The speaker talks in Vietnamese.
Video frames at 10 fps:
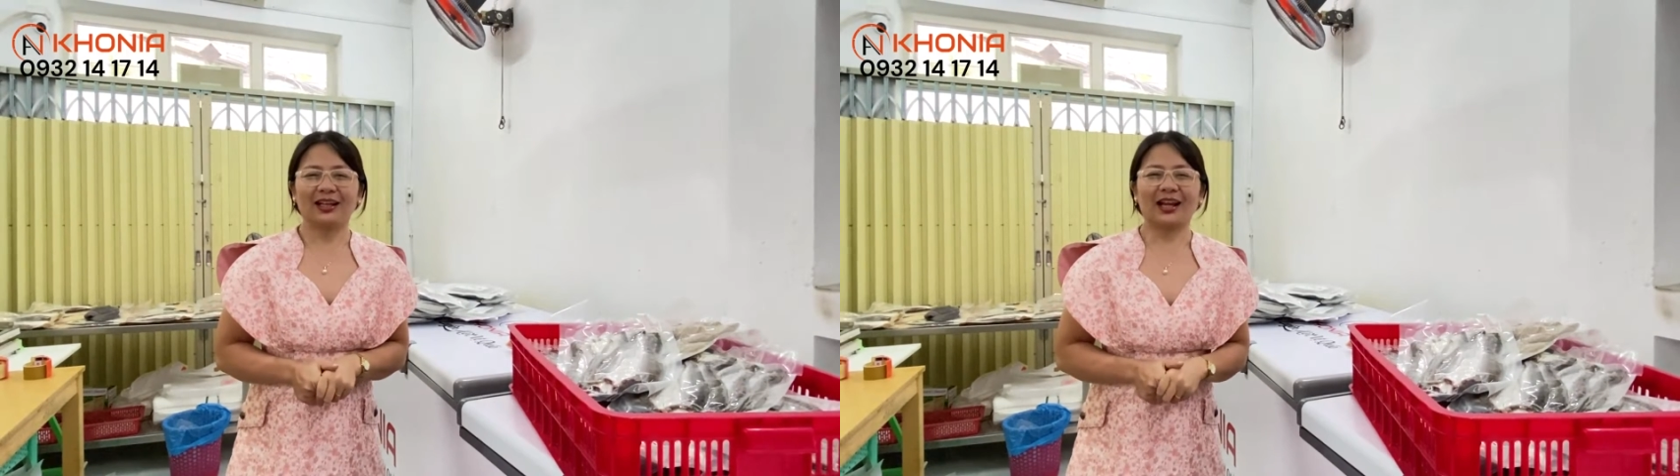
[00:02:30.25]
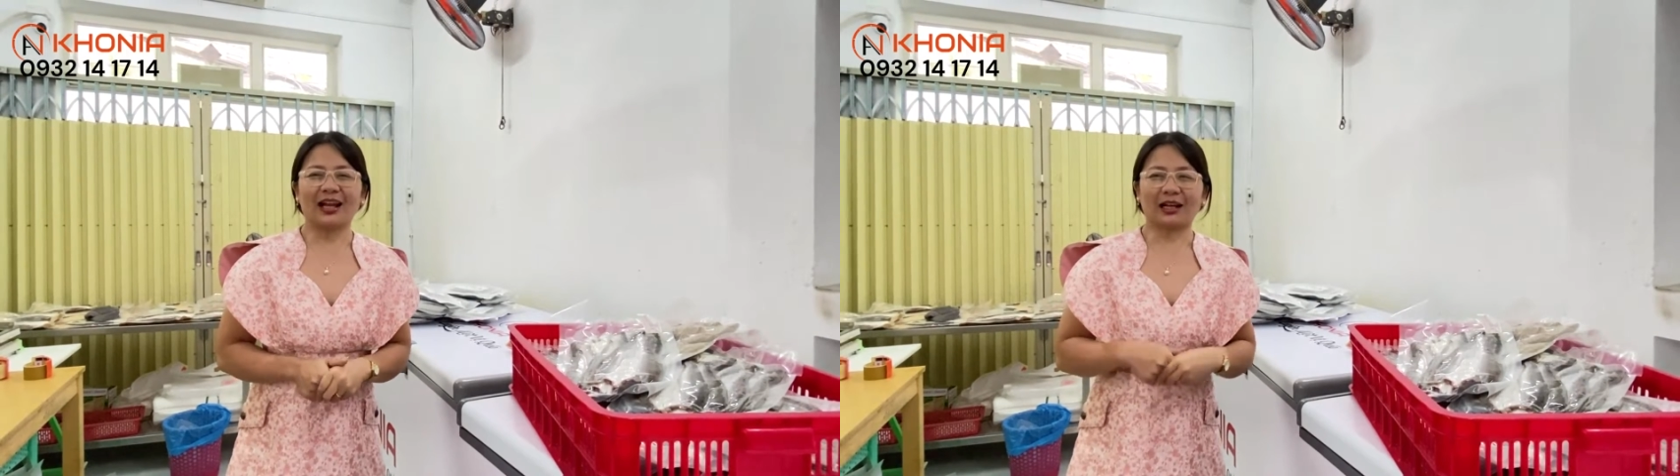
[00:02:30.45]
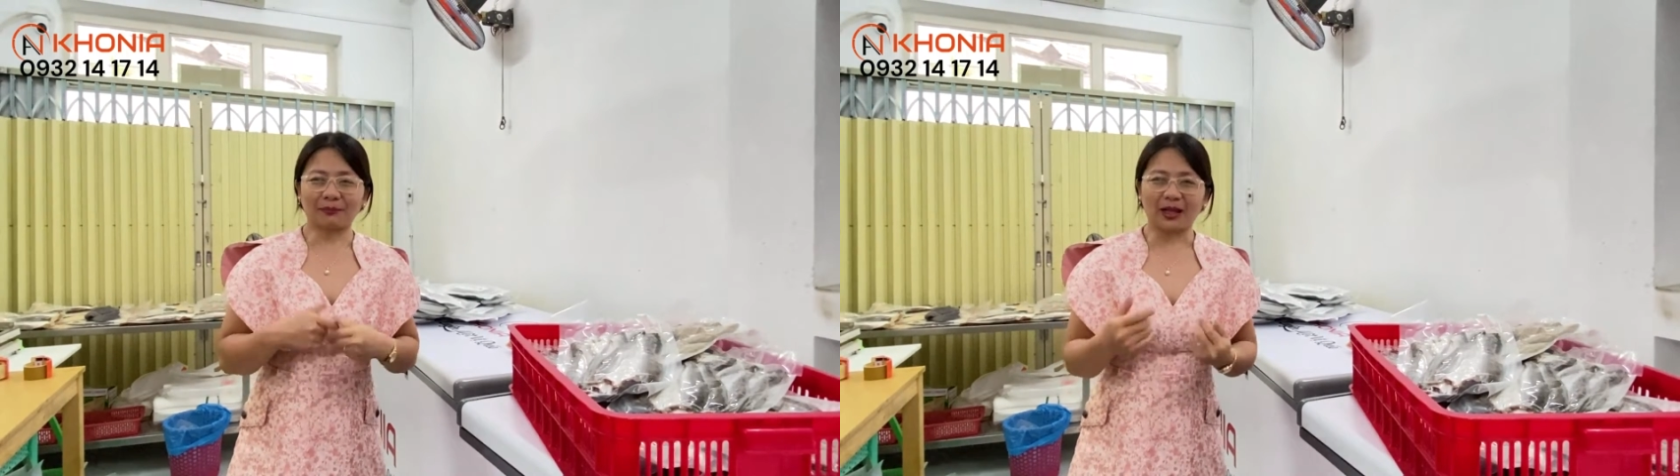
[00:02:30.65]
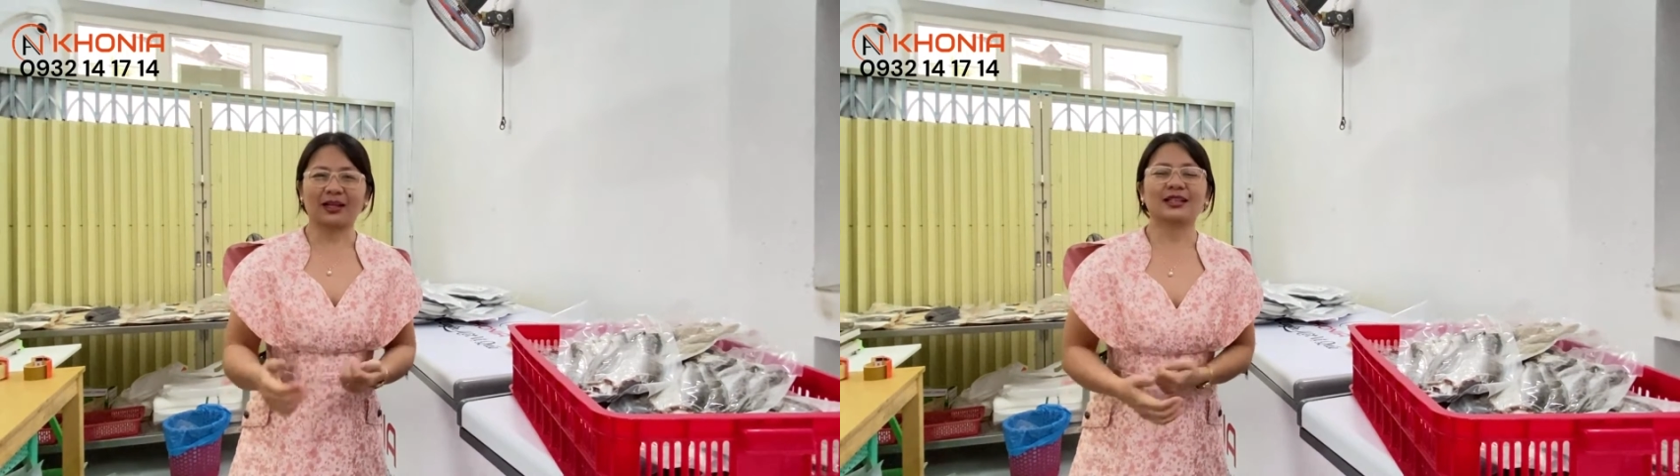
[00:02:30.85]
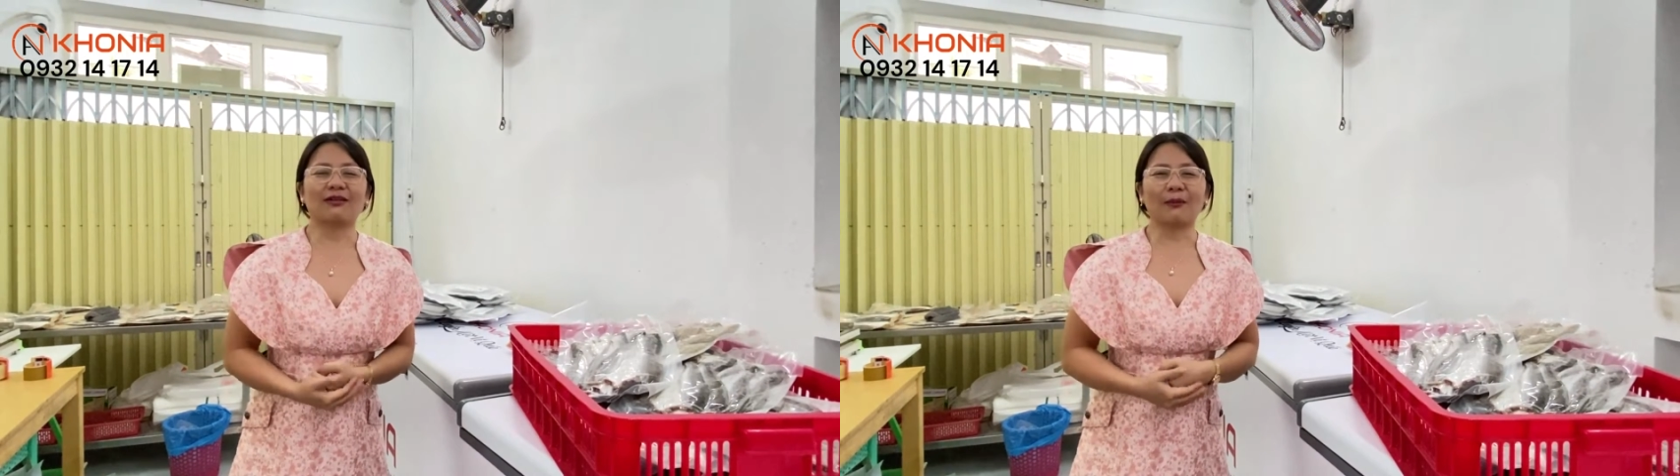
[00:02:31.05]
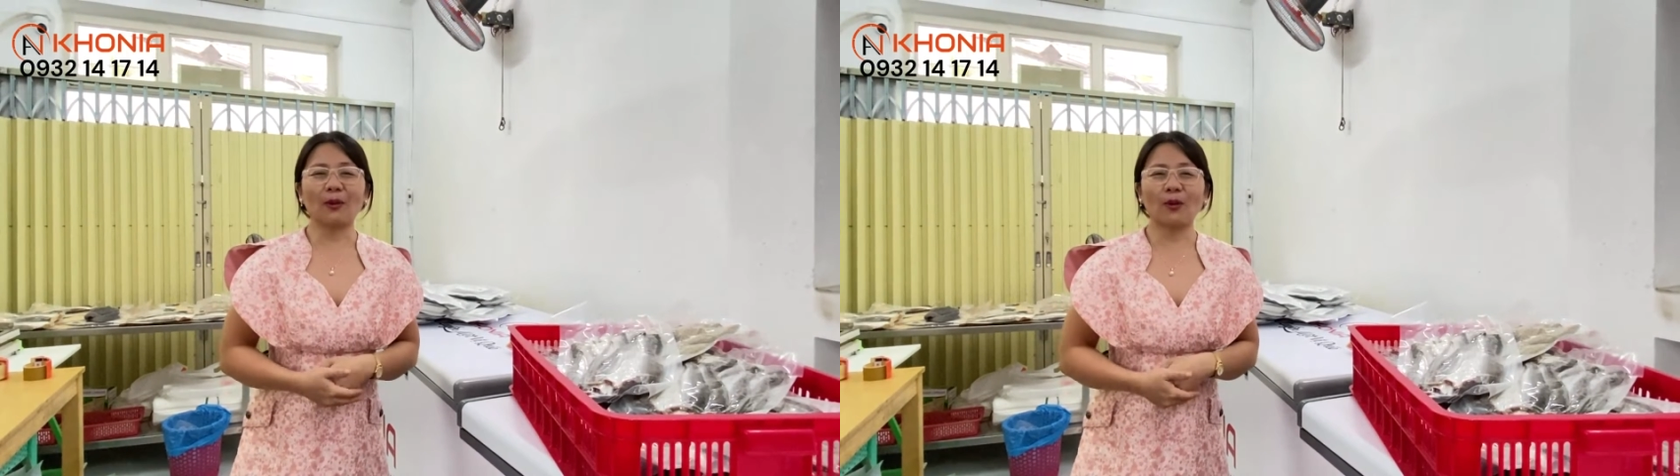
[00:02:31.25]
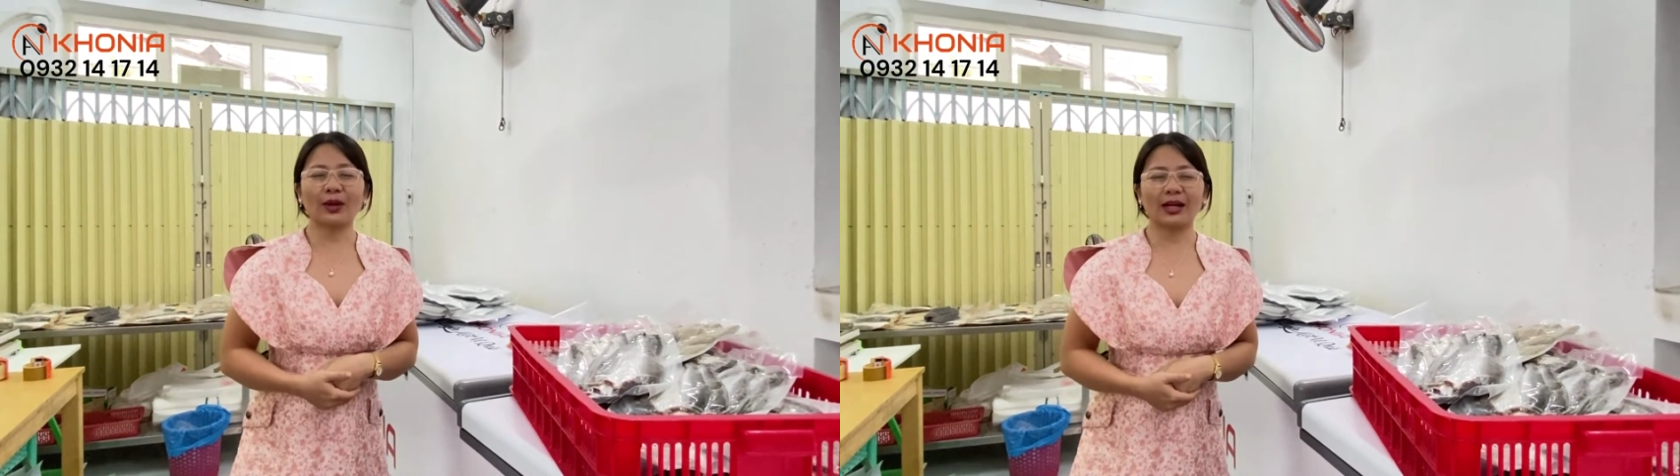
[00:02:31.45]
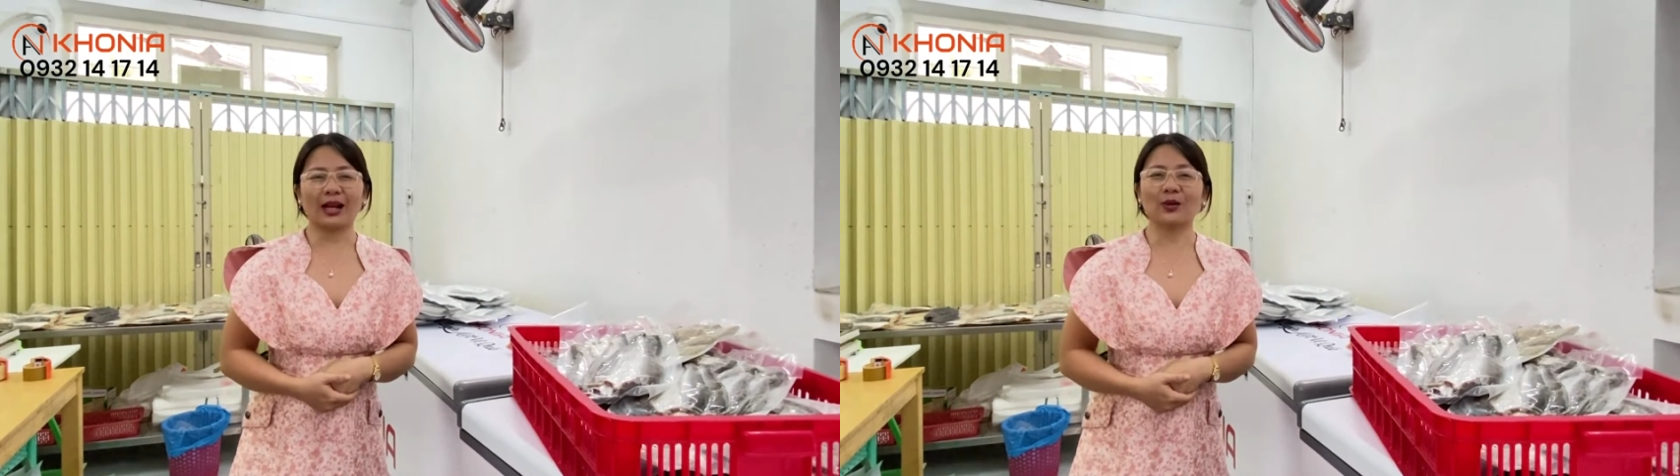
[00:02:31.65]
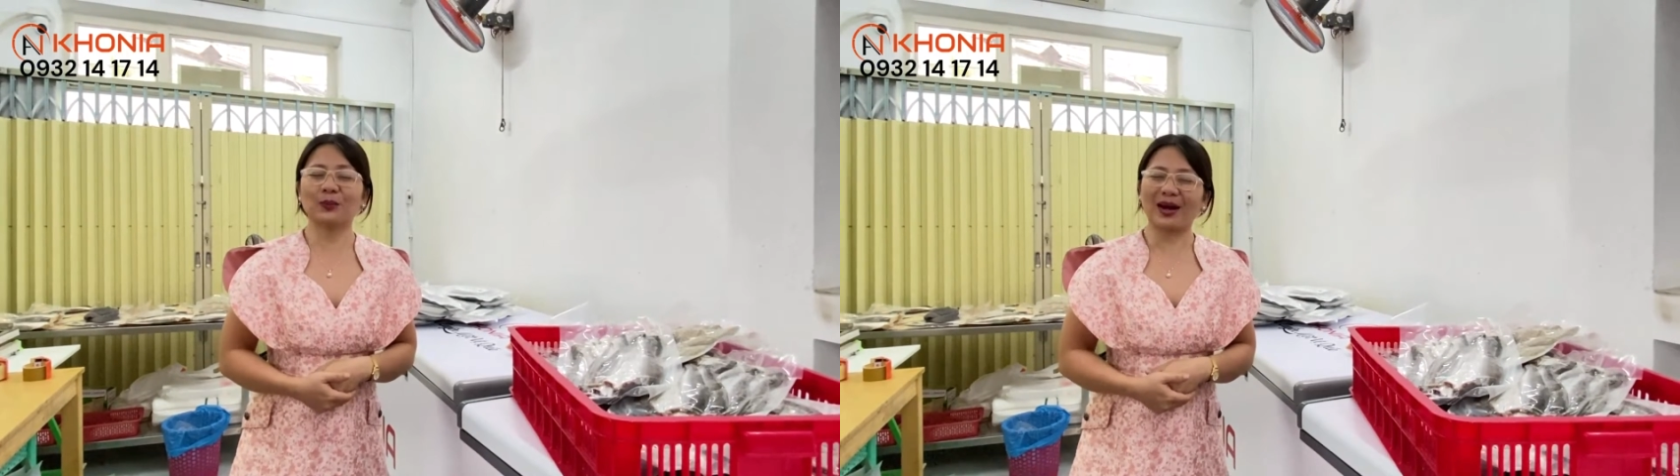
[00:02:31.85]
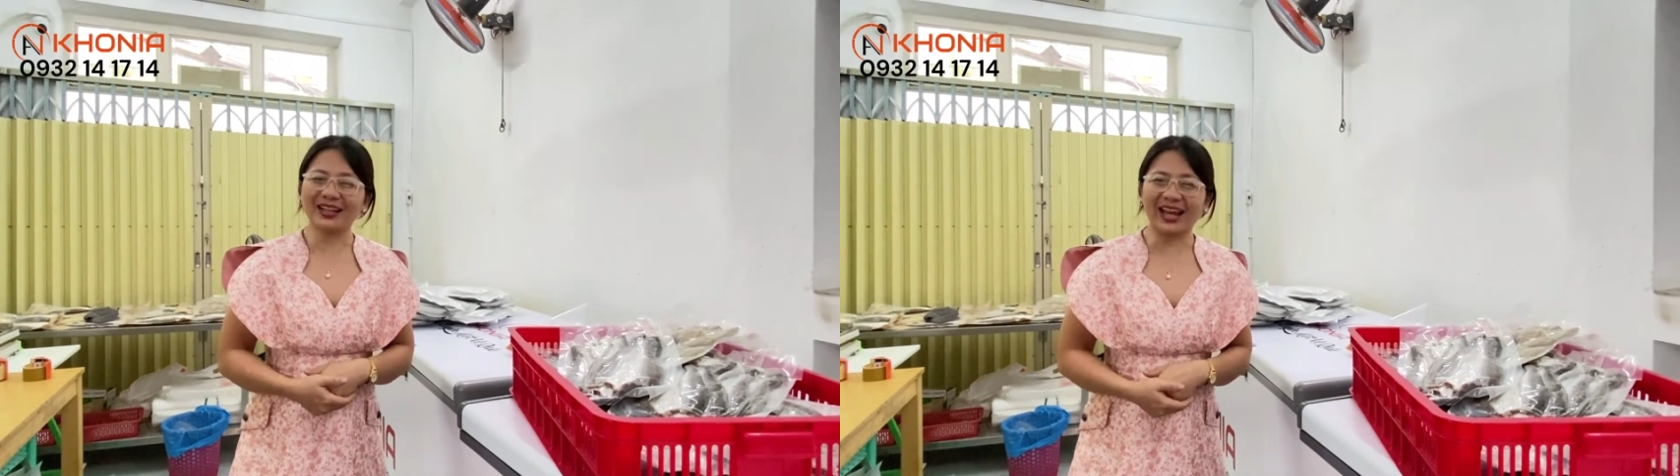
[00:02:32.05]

là cập nhật sản phẩm của Kuni là luôn mới